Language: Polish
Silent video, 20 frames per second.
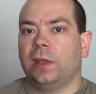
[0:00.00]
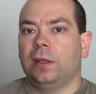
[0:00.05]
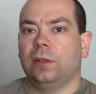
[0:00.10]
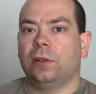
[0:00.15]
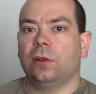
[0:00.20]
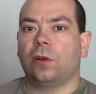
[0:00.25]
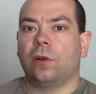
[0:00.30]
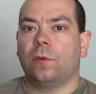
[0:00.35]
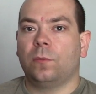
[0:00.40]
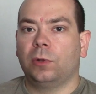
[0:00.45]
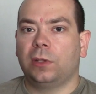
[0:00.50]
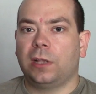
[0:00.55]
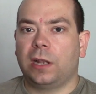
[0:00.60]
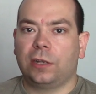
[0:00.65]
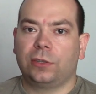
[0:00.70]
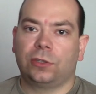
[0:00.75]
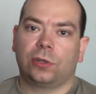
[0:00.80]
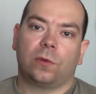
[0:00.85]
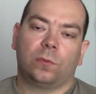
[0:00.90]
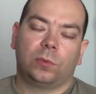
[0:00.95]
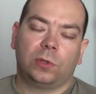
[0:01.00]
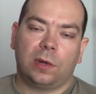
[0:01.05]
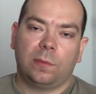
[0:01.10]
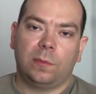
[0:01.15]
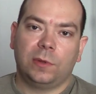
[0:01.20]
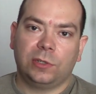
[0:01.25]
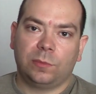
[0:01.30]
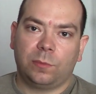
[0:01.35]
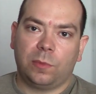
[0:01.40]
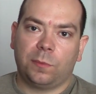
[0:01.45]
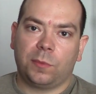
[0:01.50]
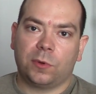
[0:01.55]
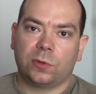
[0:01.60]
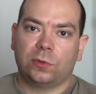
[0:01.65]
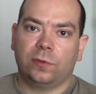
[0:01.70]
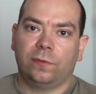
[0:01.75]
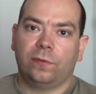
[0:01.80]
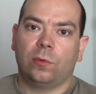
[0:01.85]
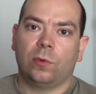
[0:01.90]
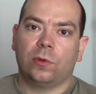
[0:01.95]
e, do komputera, czy komputer będzie po
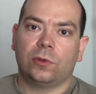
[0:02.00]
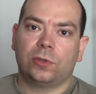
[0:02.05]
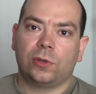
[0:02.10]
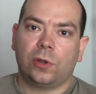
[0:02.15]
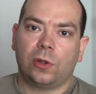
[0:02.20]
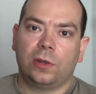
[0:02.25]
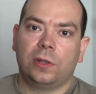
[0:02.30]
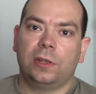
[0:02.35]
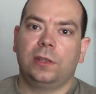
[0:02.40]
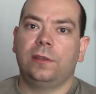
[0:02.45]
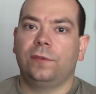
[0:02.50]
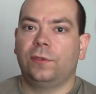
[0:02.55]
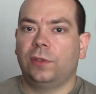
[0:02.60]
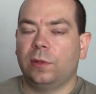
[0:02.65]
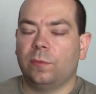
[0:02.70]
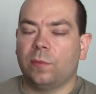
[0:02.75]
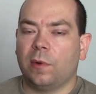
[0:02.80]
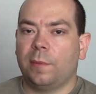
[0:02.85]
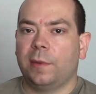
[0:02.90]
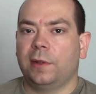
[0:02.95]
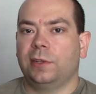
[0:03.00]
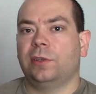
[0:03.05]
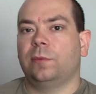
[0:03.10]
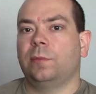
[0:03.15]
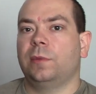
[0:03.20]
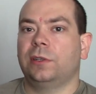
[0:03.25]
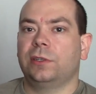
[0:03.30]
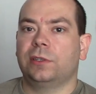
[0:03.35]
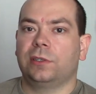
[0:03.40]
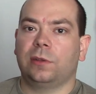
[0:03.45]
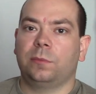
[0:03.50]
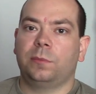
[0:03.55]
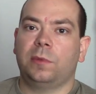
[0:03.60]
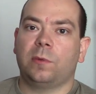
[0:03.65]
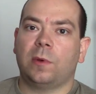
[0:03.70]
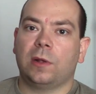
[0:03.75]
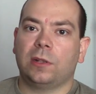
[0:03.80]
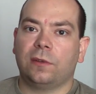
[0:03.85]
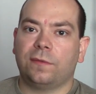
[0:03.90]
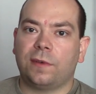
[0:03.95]
prostu wyłączony i w tym momencie będzie
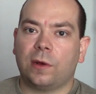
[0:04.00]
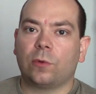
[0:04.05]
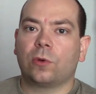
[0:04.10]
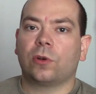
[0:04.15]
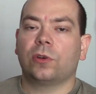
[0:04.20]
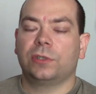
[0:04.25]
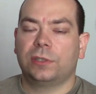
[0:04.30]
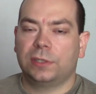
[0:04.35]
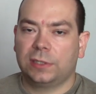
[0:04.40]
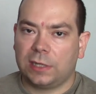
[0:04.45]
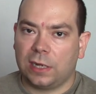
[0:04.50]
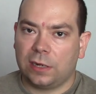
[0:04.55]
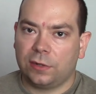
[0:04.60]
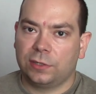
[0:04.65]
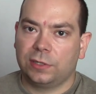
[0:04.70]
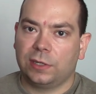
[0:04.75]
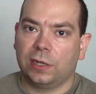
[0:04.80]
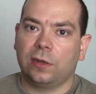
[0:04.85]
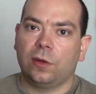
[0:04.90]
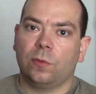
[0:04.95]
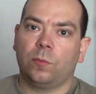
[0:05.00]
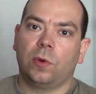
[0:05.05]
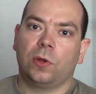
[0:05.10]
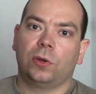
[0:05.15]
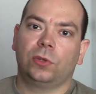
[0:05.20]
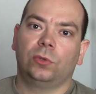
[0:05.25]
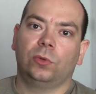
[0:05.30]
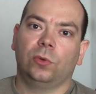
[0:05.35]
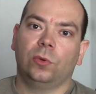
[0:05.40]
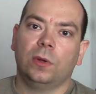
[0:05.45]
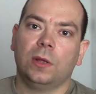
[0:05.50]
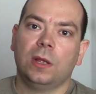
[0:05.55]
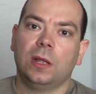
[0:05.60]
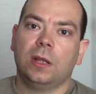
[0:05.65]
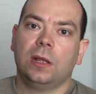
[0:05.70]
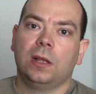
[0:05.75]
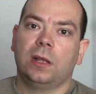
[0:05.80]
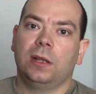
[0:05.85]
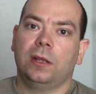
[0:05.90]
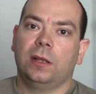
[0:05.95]
sobie ładował, korzystając z tego portu
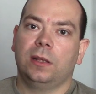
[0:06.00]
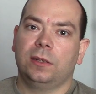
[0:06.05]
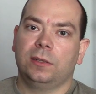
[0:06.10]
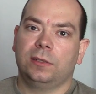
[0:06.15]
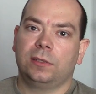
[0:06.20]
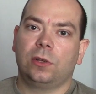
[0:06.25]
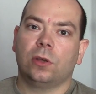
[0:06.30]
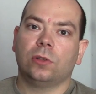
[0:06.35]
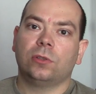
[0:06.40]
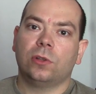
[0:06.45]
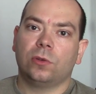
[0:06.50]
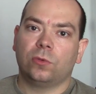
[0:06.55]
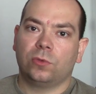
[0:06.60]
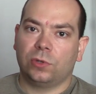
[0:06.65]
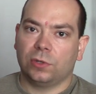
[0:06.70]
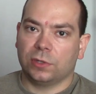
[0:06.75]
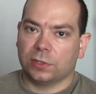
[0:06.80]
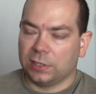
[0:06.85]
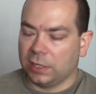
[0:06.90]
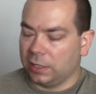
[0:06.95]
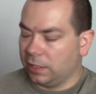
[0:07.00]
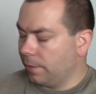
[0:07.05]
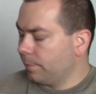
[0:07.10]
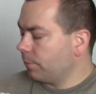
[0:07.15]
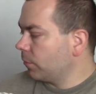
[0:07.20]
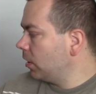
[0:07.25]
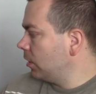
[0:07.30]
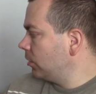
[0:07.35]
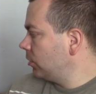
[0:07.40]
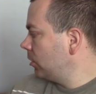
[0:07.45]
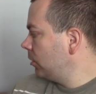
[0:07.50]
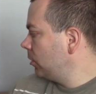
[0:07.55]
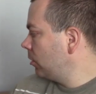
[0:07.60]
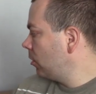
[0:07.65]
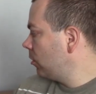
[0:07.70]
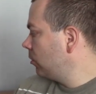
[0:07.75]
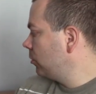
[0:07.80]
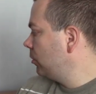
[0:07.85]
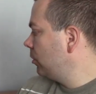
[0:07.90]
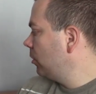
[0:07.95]
e, zgodne urządzenie. Jeżeli
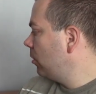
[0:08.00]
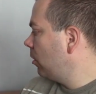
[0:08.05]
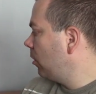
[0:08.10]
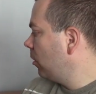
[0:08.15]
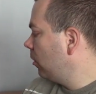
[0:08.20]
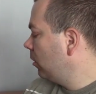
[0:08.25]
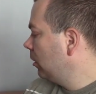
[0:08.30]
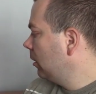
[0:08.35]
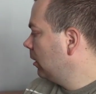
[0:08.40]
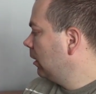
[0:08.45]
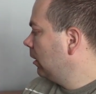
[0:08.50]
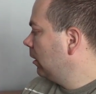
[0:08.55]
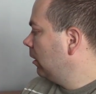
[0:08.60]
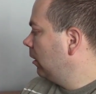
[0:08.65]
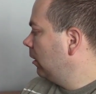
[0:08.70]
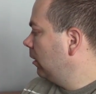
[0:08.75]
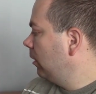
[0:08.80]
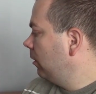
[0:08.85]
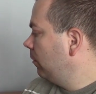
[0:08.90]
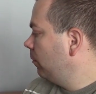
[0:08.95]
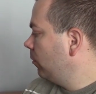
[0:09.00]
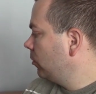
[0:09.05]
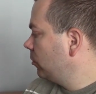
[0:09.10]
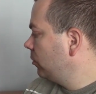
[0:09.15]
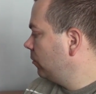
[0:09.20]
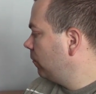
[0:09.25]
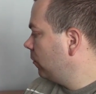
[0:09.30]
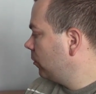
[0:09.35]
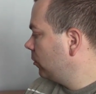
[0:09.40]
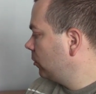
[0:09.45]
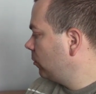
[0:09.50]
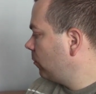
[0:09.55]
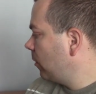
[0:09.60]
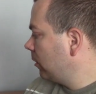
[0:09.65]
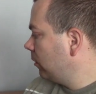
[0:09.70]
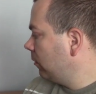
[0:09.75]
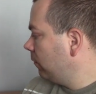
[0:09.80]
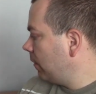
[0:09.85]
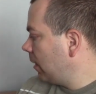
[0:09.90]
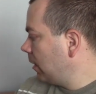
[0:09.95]
chodzi o możliwości
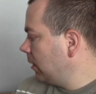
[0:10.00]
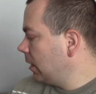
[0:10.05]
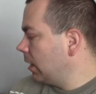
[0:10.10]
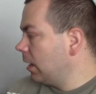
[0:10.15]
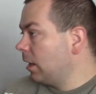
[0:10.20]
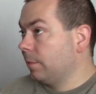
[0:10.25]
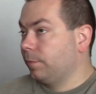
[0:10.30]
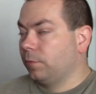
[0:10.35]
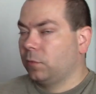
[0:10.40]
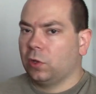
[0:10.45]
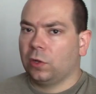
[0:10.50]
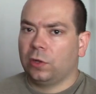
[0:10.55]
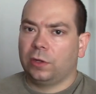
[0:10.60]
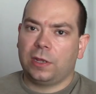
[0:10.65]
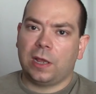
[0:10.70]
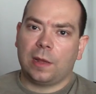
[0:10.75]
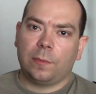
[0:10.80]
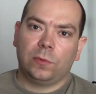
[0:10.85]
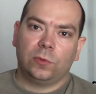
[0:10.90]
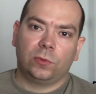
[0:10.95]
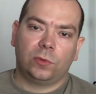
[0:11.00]
ładowania, to ja